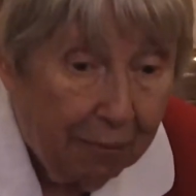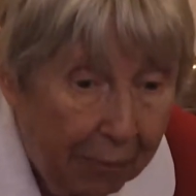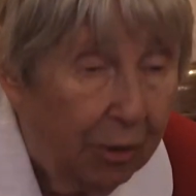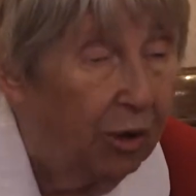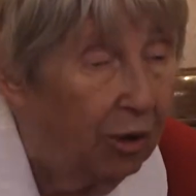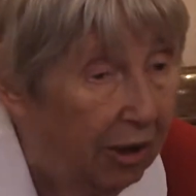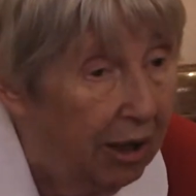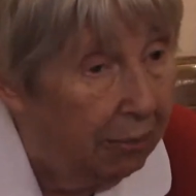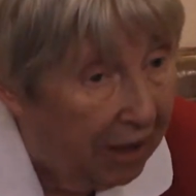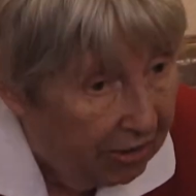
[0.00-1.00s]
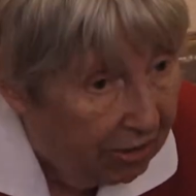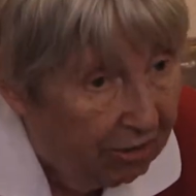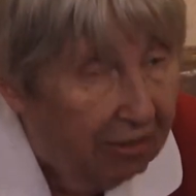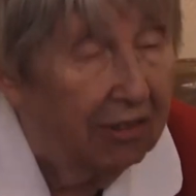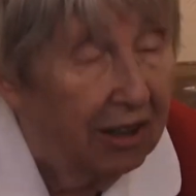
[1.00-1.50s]
ma mio nonno è
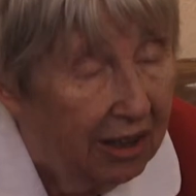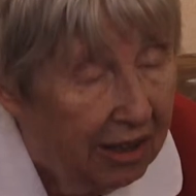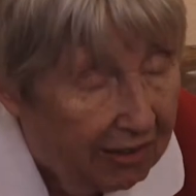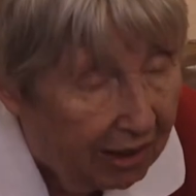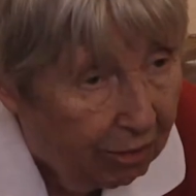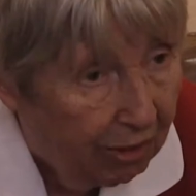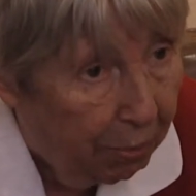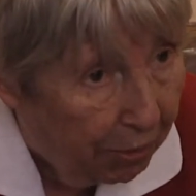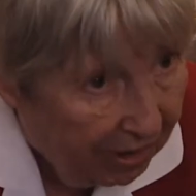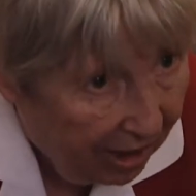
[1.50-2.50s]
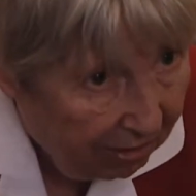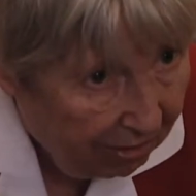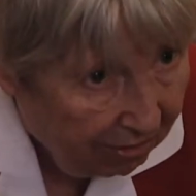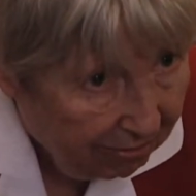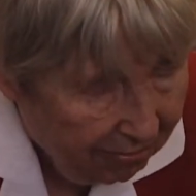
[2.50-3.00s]
rimasto ed è stato deportato.